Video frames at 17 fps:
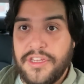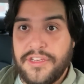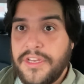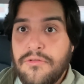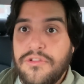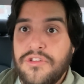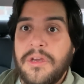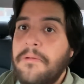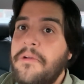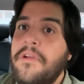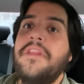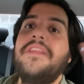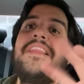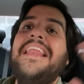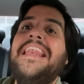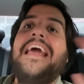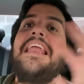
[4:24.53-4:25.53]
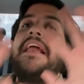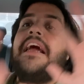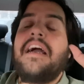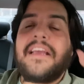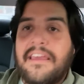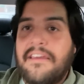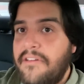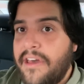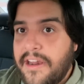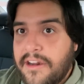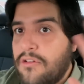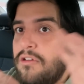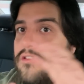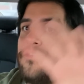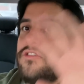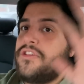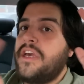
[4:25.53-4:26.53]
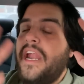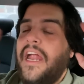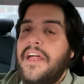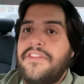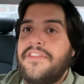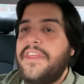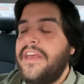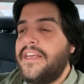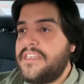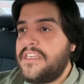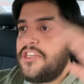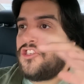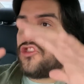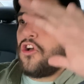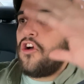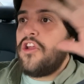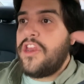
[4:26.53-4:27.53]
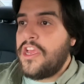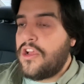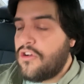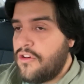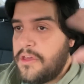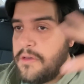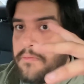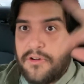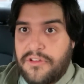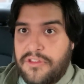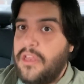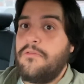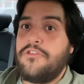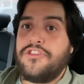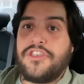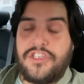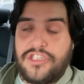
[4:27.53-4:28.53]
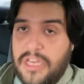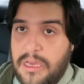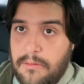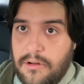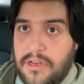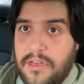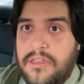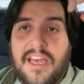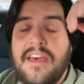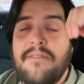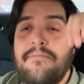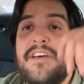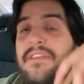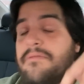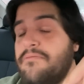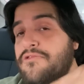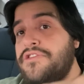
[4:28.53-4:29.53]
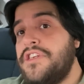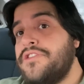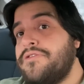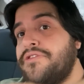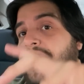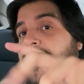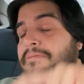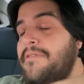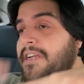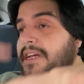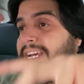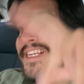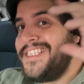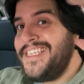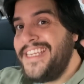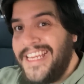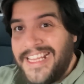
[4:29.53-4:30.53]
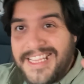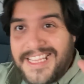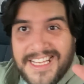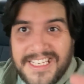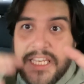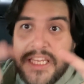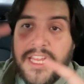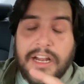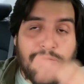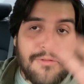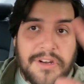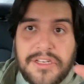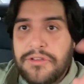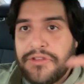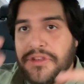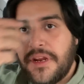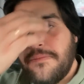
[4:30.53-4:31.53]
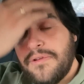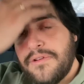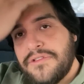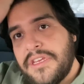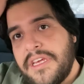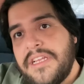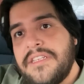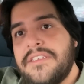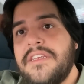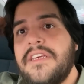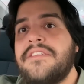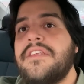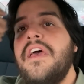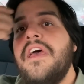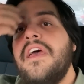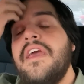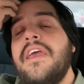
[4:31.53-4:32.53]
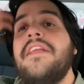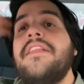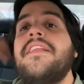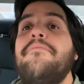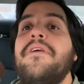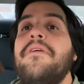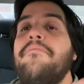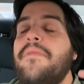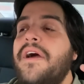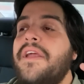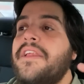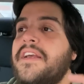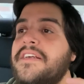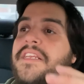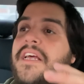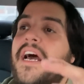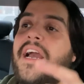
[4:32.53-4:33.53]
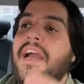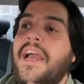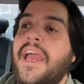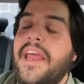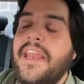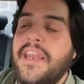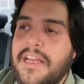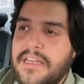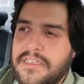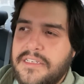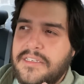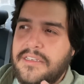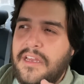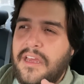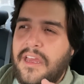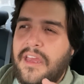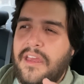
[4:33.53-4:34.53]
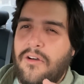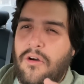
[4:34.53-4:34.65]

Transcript: de ser un Chevrolet ni tenía nada que ver con los grandes históricos deportivos de Chevrolet además de muchas otras marcas chinitas y de algunas otras procedencias, y también marcas ajenas, eh,